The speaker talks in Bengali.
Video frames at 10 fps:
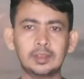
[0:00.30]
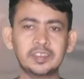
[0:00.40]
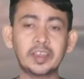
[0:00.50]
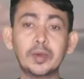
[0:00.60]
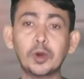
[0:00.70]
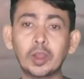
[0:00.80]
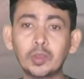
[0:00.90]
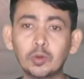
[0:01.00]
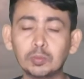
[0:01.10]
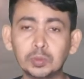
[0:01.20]
আসসালামু
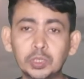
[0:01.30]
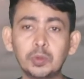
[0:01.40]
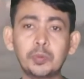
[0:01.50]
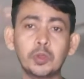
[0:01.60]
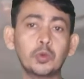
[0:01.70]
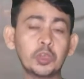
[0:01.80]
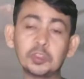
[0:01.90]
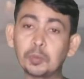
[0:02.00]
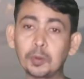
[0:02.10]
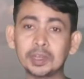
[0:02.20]
আলাইকুম সুপ্রিয় কুয়েত
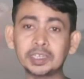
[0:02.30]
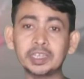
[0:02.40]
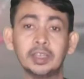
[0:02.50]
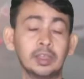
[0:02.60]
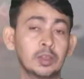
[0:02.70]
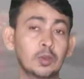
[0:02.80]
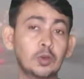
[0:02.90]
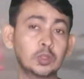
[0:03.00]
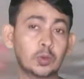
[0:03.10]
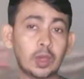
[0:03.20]
প্রবাসী
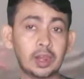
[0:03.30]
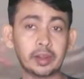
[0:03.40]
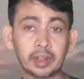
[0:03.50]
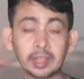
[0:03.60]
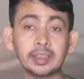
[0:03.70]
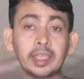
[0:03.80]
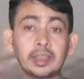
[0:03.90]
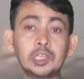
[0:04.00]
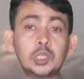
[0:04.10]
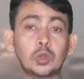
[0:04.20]
গতকাল রাতে
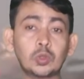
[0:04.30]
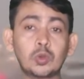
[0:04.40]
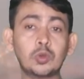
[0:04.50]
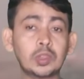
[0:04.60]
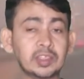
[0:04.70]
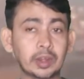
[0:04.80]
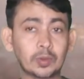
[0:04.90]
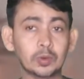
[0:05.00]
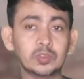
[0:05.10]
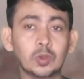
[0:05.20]
একটি সতর্কতা জারি
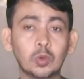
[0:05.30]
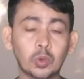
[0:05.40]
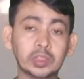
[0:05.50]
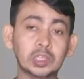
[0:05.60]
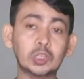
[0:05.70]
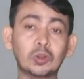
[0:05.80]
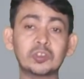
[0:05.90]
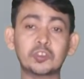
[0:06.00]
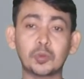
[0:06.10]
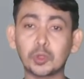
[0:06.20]
করেছিল কুয়েতের
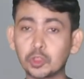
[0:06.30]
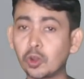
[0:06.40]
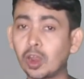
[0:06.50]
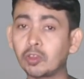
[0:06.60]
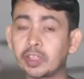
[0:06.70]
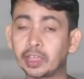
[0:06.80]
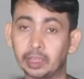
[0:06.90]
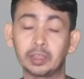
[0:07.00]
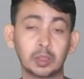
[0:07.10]
স্বরাষ্ট্র মন্ত্রণালয় থেকে